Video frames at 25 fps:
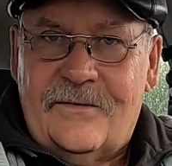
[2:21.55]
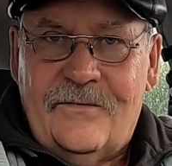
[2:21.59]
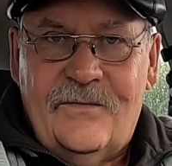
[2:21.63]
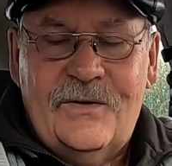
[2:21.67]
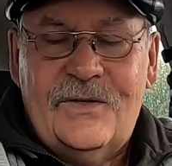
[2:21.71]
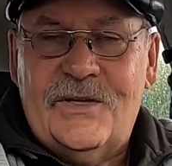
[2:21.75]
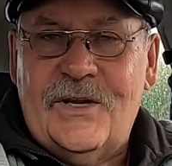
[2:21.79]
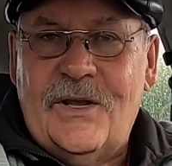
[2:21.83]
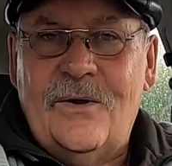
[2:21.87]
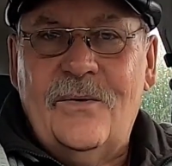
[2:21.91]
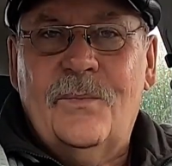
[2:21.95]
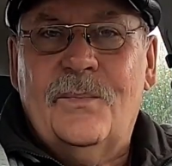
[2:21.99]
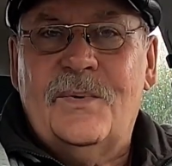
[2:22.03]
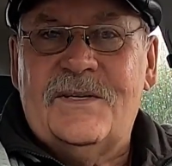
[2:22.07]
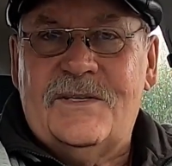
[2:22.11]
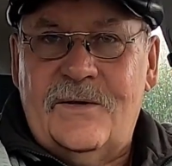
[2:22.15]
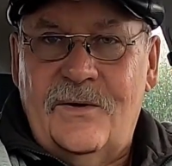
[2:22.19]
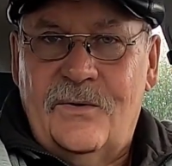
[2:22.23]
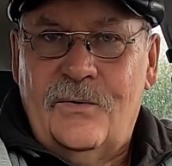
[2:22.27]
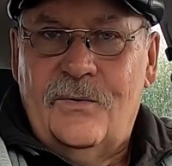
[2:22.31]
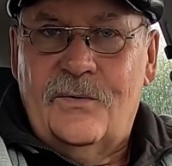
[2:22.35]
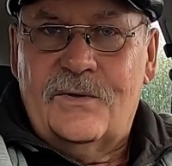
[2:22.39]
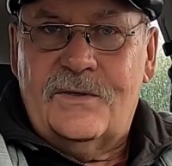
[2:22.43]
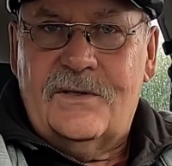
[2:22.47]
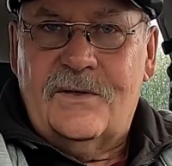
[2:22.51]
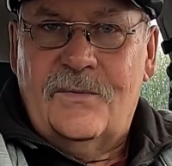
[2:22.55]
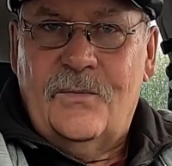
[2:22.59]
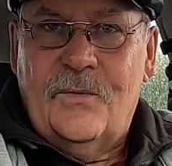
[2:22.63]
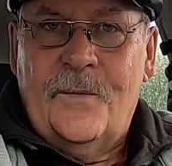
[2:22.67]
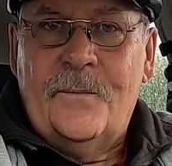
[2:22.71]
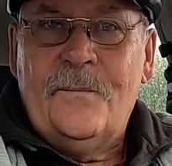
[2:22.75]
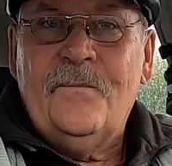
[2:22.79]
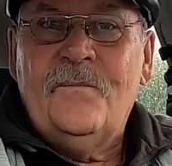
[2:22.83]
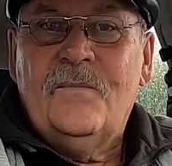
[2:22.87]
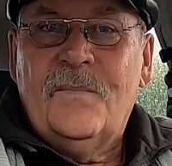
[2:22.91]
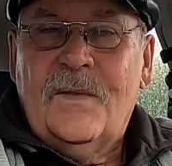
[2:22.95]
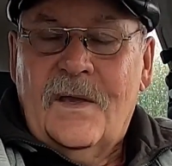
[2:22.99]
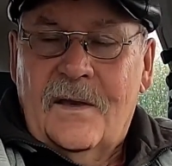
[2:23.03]
Отвечаю по-серьезному.
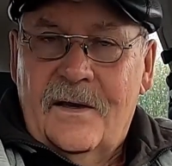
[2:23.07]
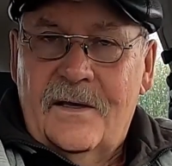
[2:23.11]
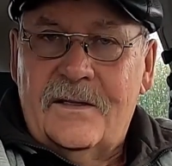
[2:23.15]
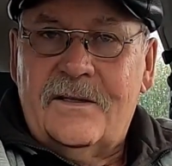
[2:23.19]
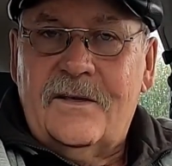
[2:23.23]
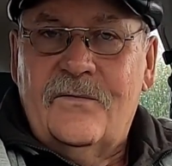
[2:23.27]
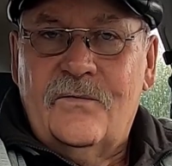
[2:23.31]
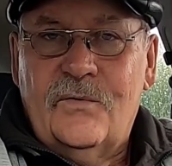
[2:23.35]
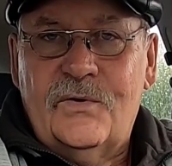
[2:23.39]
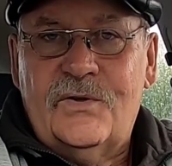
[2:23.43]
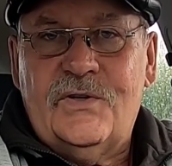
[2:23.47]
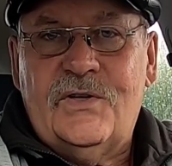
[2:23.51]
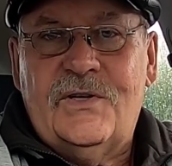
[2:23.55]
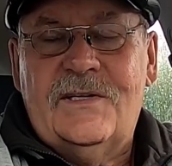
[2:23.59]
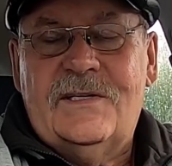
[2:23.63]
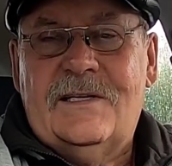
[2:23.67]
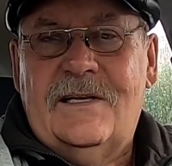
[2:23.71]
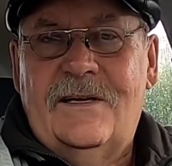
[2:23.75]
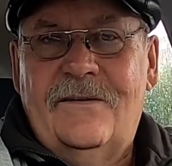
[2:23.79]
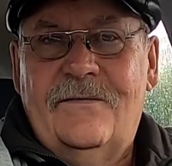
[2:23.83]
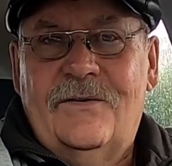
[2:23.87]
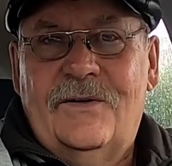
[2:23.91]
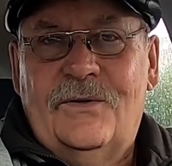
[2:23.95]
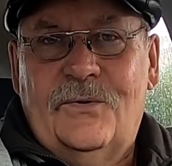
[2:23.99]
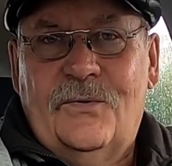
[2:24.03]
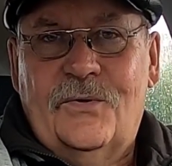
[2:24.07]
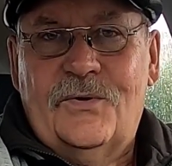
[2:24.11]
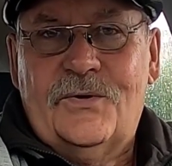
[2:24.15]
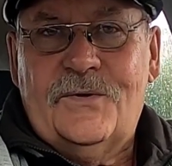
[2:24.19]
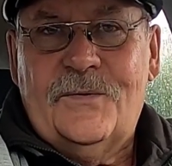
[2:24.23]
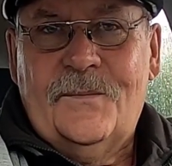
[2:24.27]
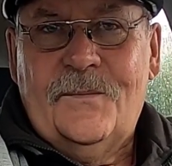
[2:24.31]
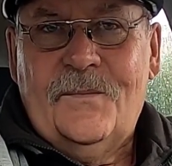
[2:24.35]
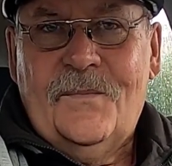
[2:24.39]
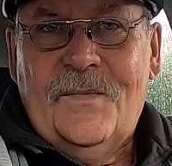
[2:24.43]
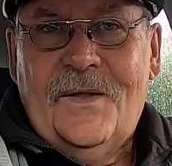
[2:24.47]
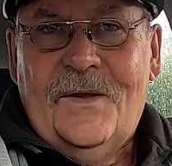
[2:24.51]
Это вот счастливый нож.